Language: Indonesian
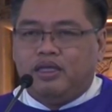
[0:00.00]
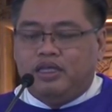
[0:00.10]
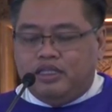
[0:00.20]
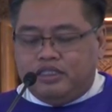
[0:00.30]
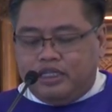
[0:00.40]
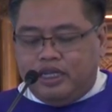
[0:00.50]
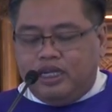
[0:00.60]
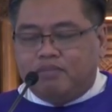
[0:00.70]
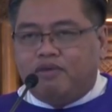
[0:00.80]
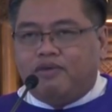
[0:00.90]
Injil
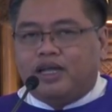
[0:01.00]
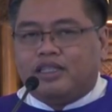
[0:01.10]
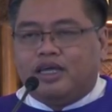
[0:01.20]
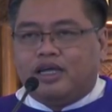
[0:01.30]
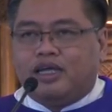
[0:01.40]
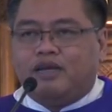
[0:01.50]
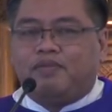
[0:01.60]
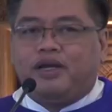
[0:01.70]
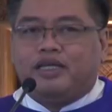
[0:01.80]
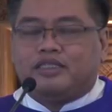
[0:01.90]
ini mewartakan
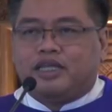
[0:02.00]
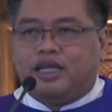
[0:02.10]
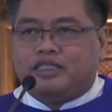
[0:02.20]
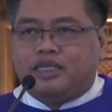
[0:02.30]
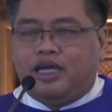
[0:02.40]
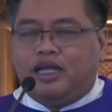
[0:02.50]
belas kasih